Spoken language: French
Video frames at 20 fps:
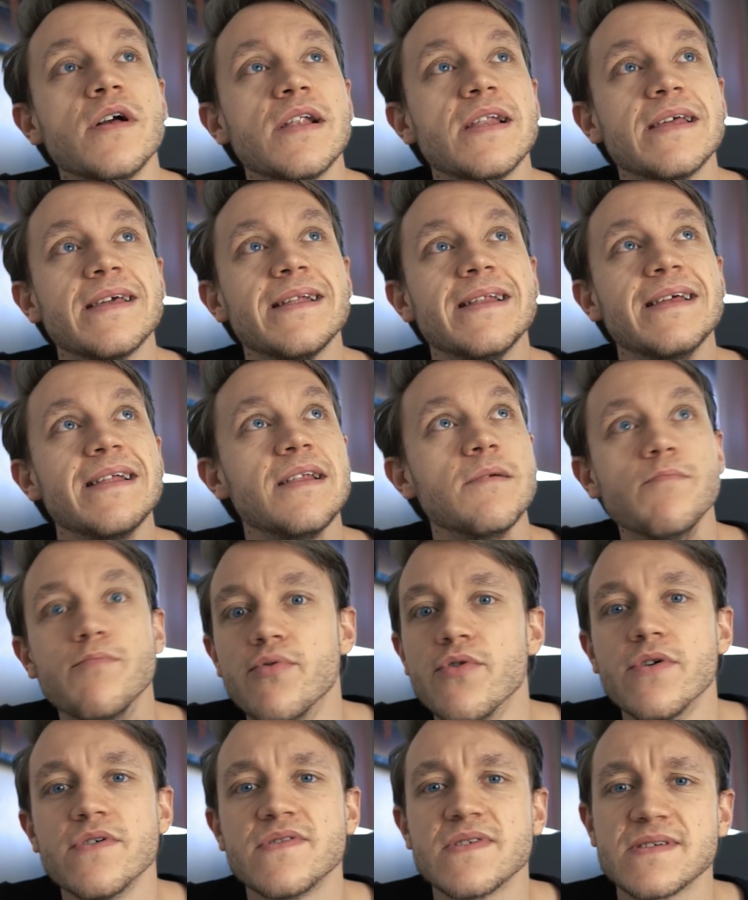les,
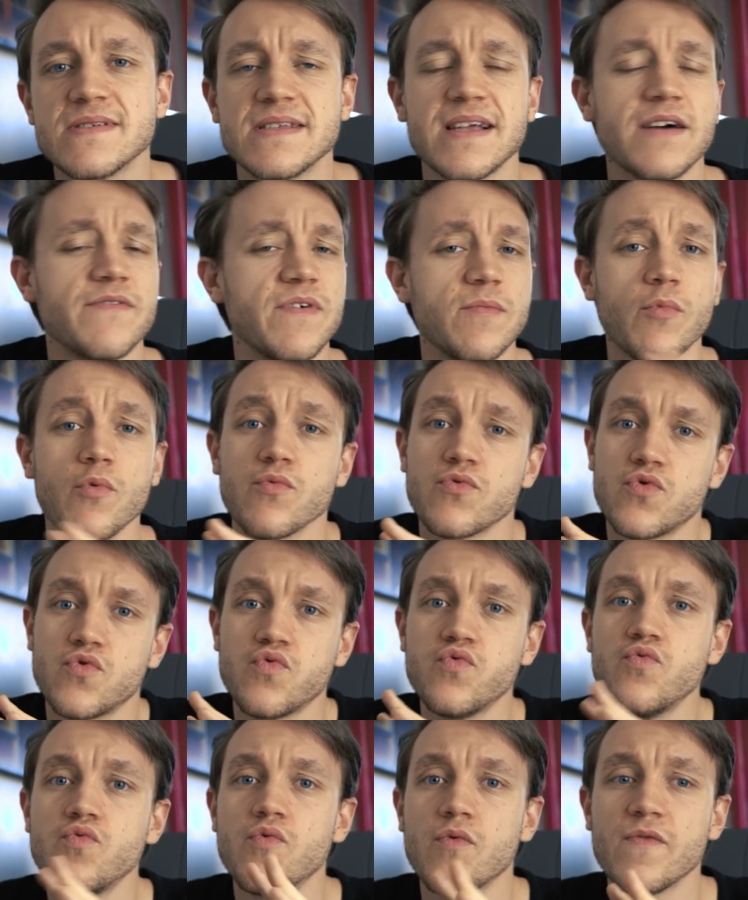boss, etc. Enfin bon,
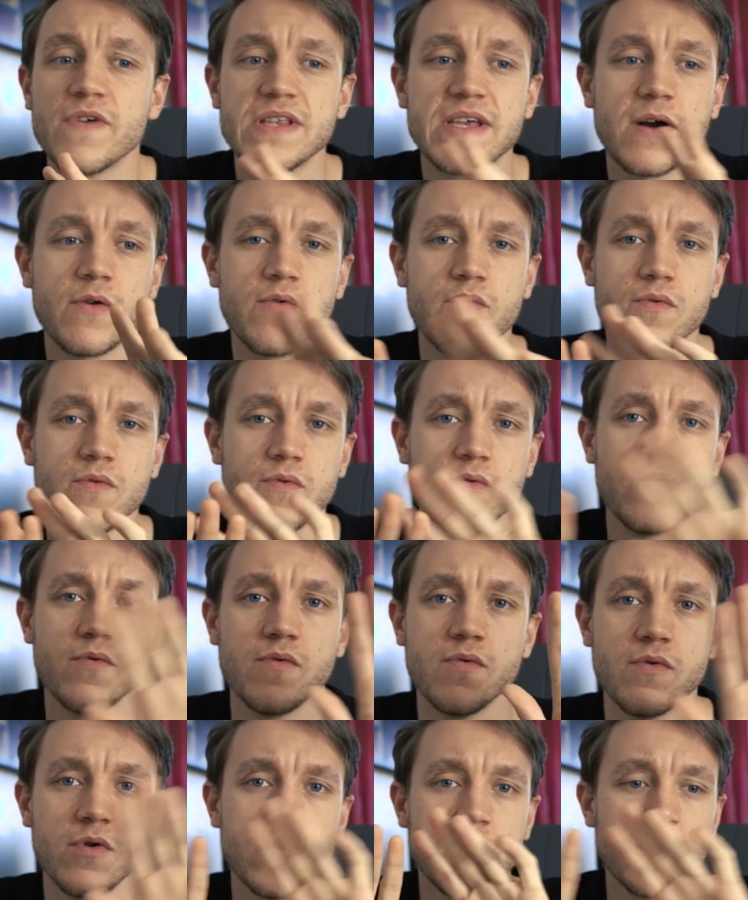tout, on va dire,
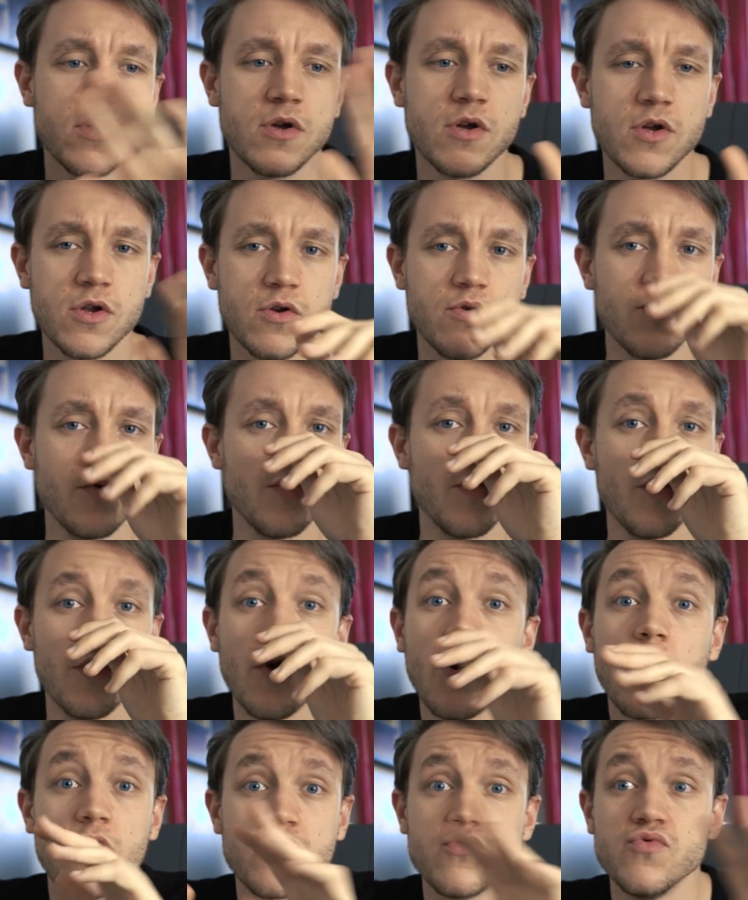le,
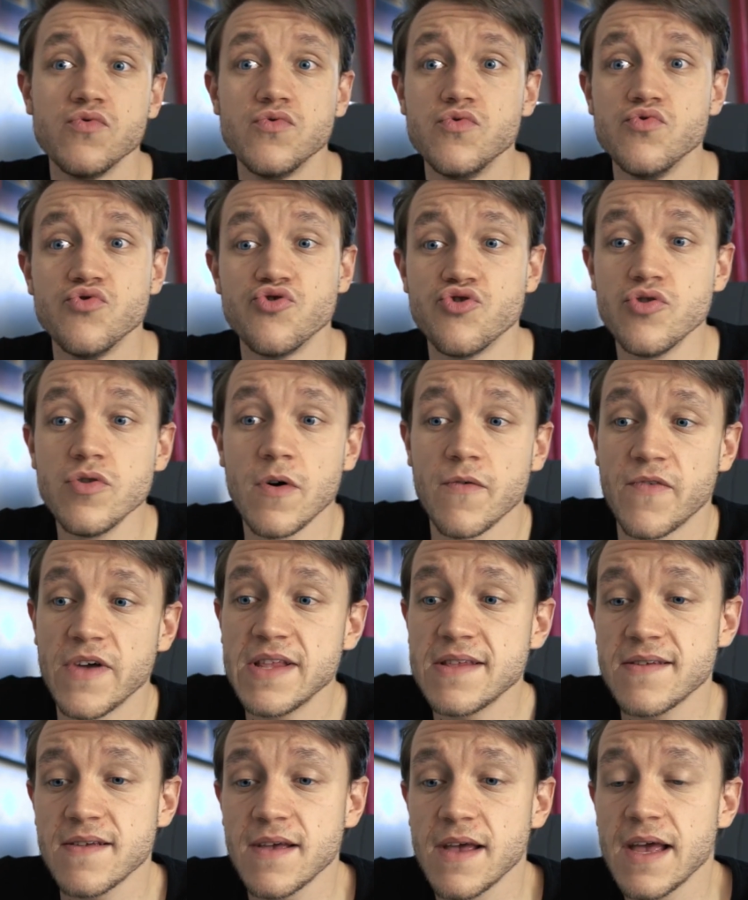lore du, jeu en
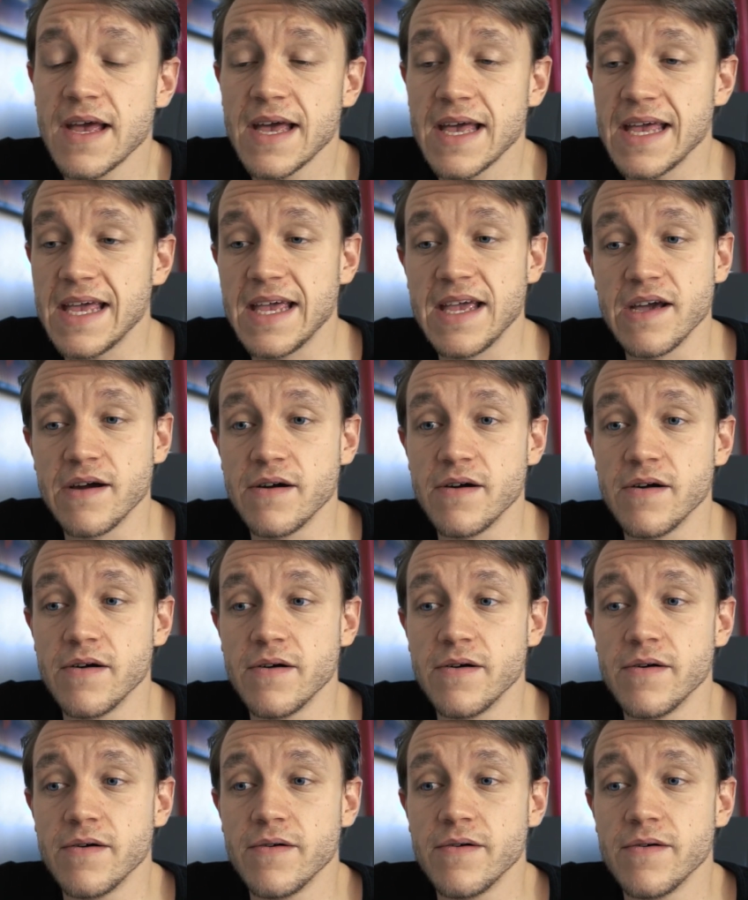fait. Et,
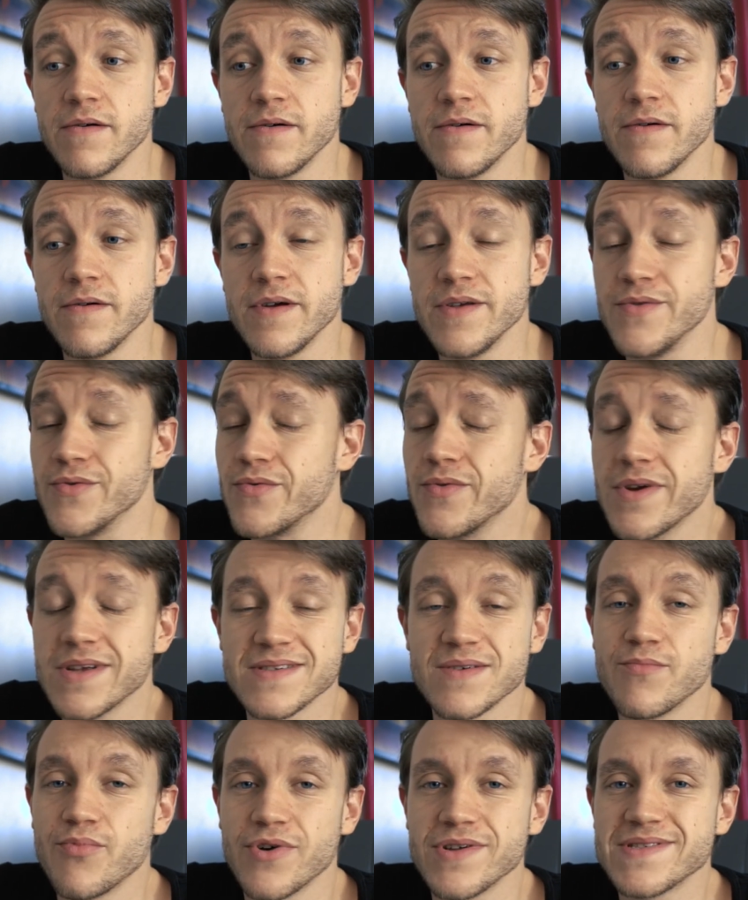du coup, là,
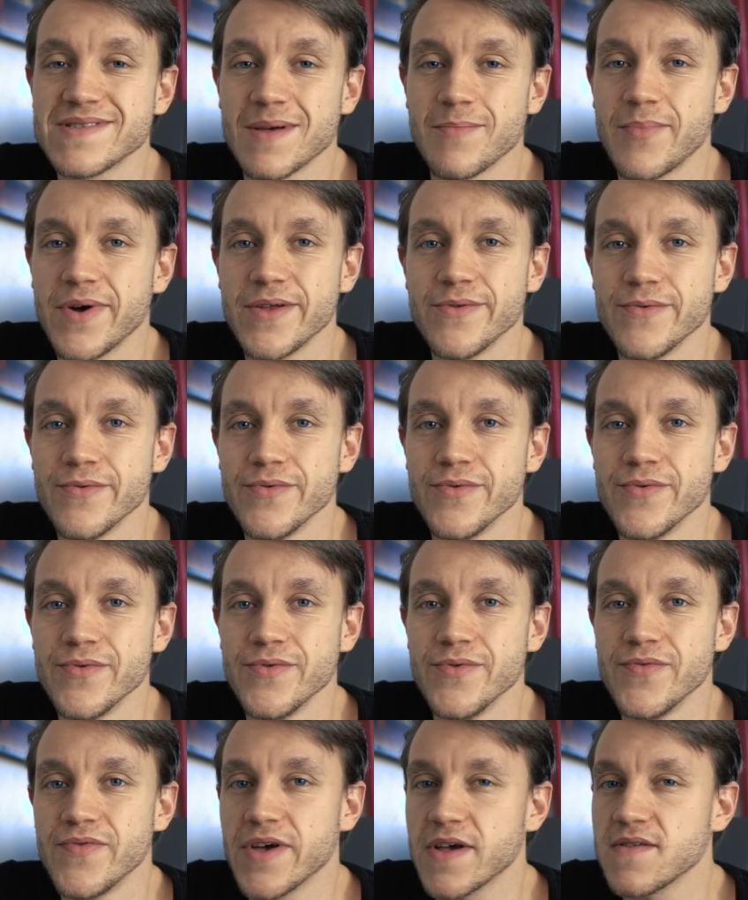ça pourrait être sympa
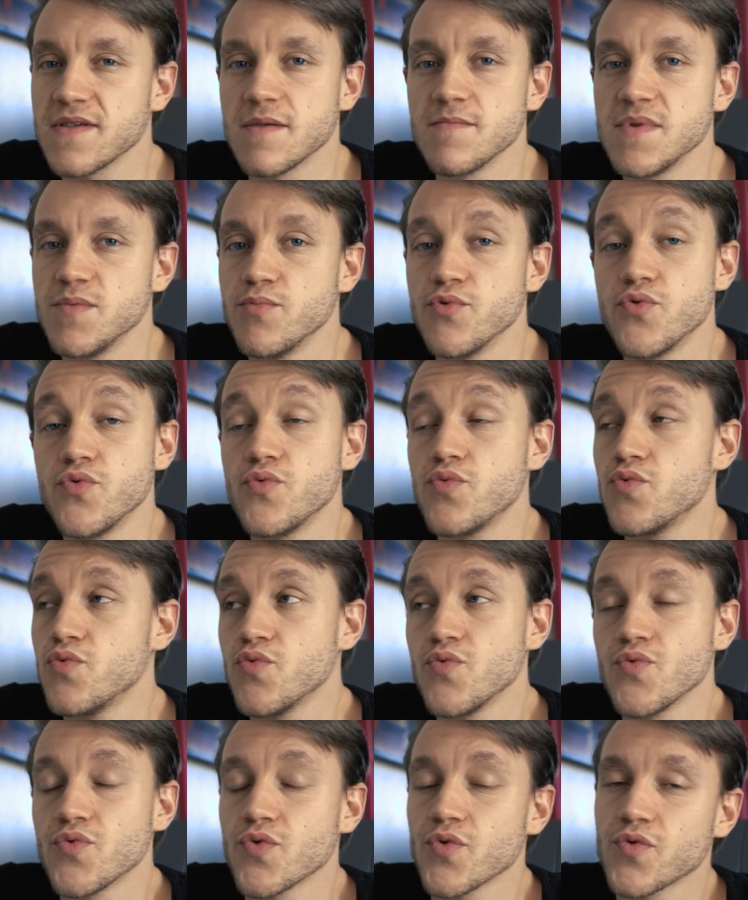de faire ça un petit peu
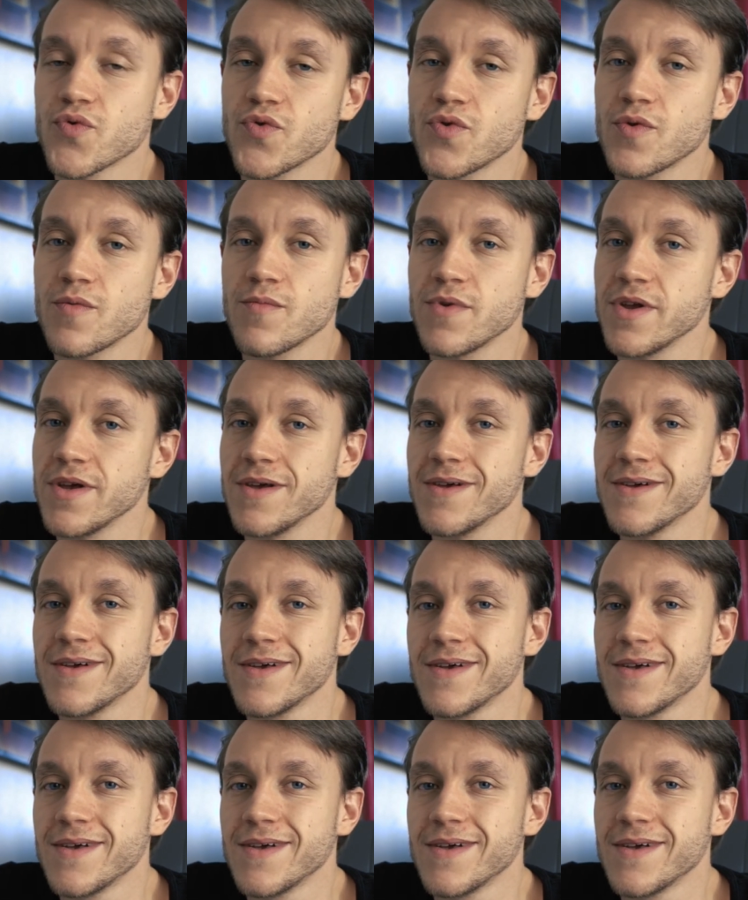tous ensemble et,